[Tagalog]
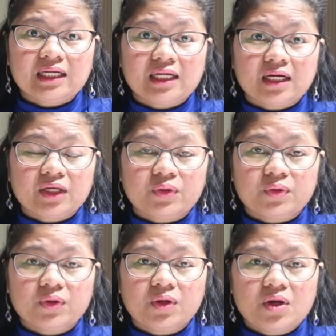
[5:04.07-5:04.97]
talaga
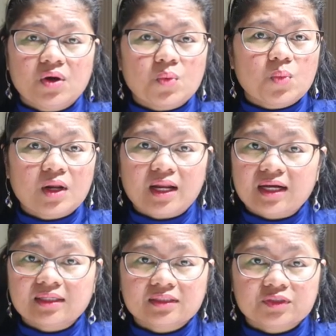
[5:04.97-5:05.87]
kayo,
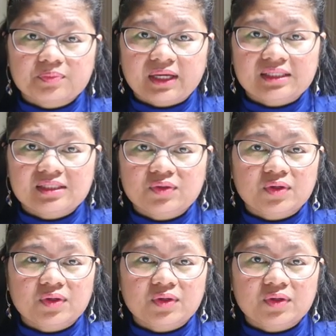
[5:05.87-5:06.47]
walang space